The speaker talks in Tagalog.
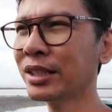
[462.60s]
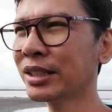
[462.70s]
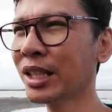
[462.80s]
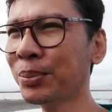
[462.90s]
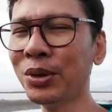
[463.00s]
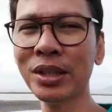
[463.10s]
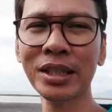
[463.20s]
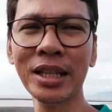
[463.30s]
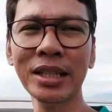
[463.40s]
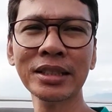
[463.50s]
Sige po at
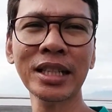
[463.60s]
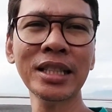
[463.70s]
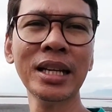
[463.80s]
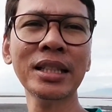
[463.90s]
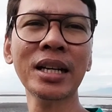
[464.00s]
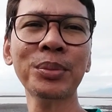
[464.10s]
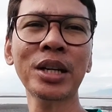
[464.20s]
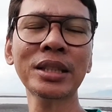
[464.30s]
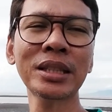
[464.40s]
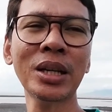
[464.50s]
uh, sana
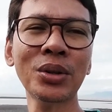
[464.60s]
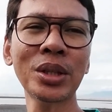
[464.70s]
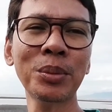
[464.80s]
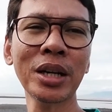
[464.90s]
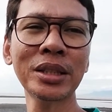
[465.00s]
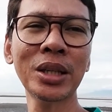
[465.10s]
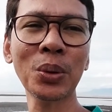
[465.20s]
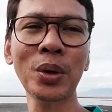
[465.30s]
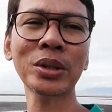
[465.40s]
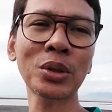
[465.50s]
nakapaghatid ako ng magandang
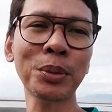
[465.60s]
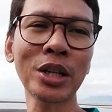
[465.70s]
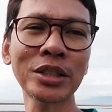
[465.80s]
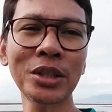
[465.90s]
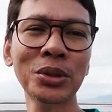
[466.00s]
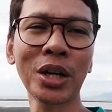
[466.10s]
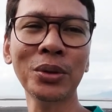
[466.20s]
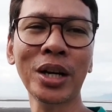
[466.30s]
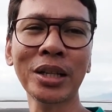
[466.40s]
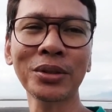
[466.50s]
kwento para sa inyo
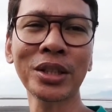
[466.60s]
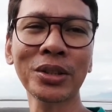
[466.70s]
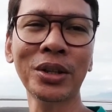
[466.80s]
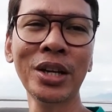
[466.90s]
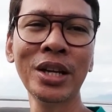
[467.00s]
ngayong araw nito.